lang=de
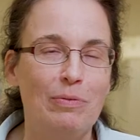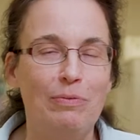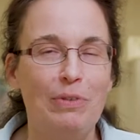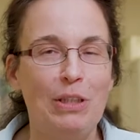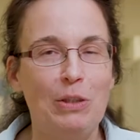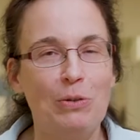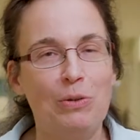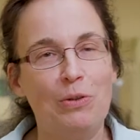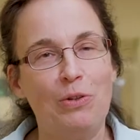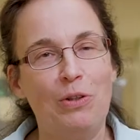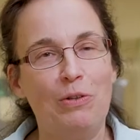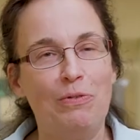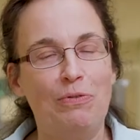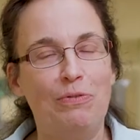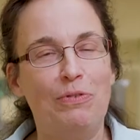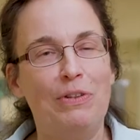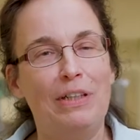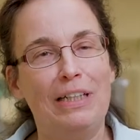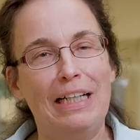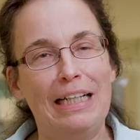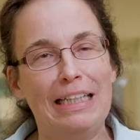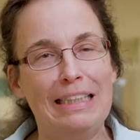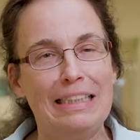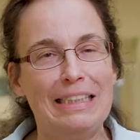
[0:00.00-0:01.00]

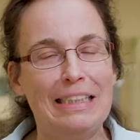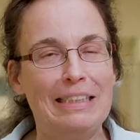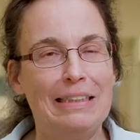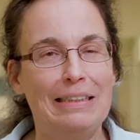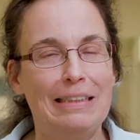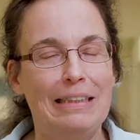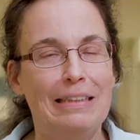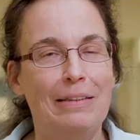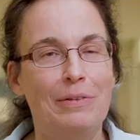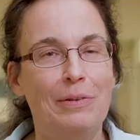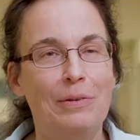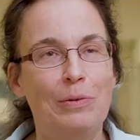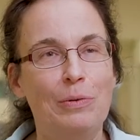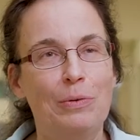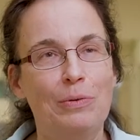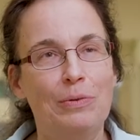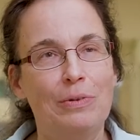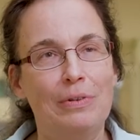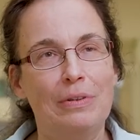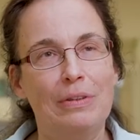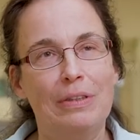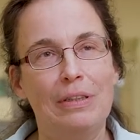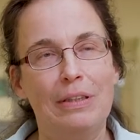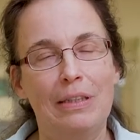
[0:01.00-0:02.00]
Videokonferenzen
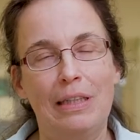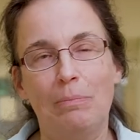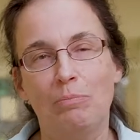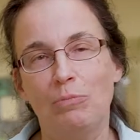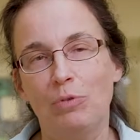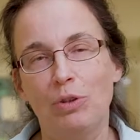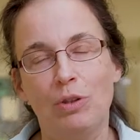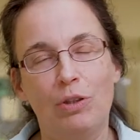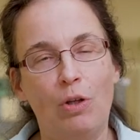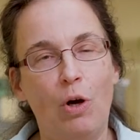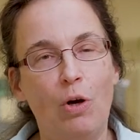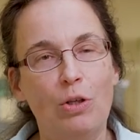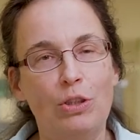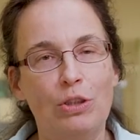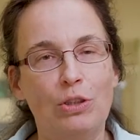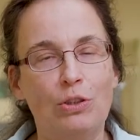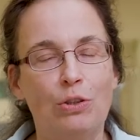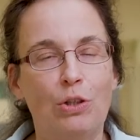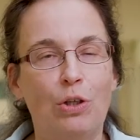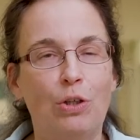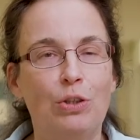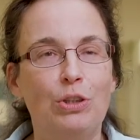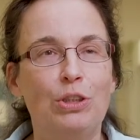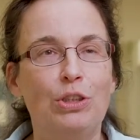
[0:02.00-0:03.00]
und im
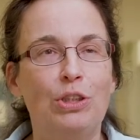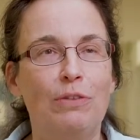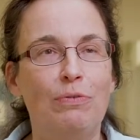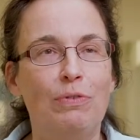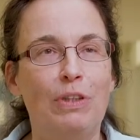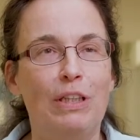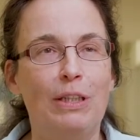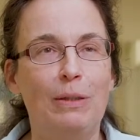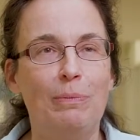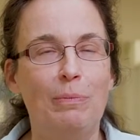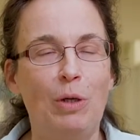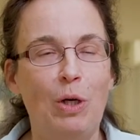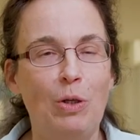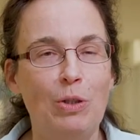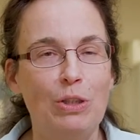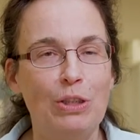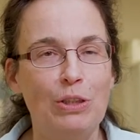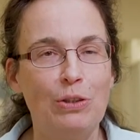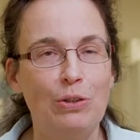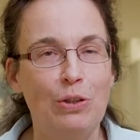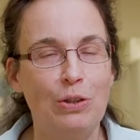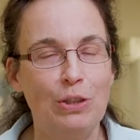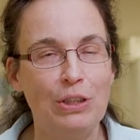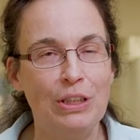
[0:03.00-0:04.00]
Austausch, schriftlichem
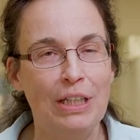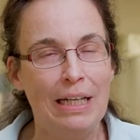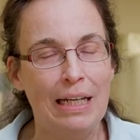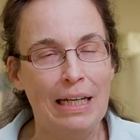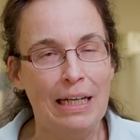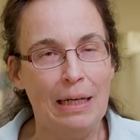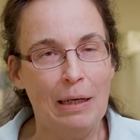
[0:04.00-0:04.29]
Austausch